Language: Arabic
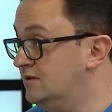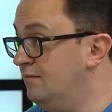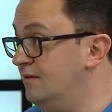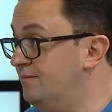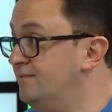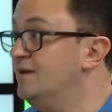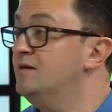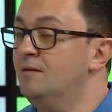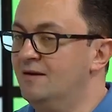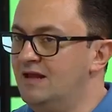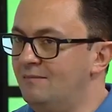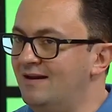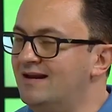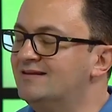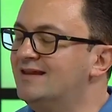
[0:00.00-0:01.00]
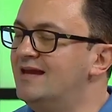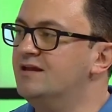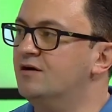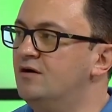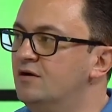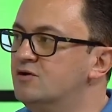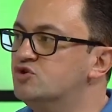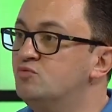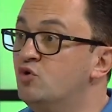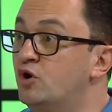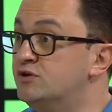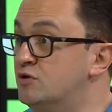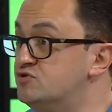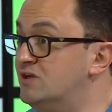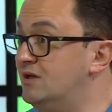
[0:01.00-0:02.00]
تمام يبقى ليها معنى تاني خالص
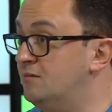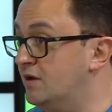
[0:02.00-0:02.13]
وممكن توصل